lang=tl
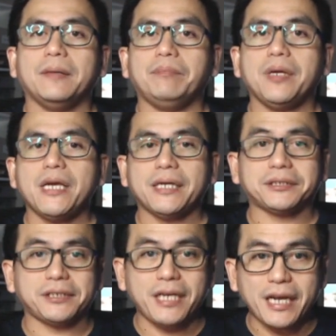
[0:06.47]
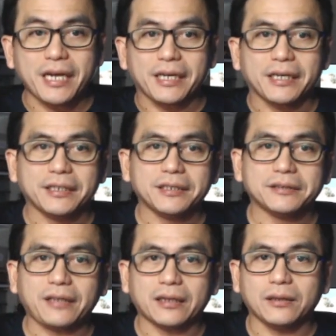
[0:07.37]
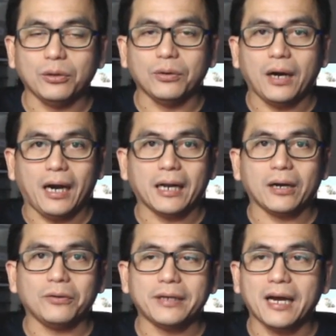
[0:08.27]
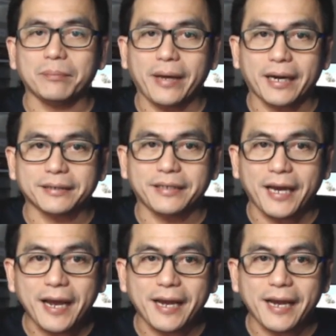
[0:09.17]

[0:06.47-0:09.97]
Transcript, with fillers: PSE, tatlong araw ng berde.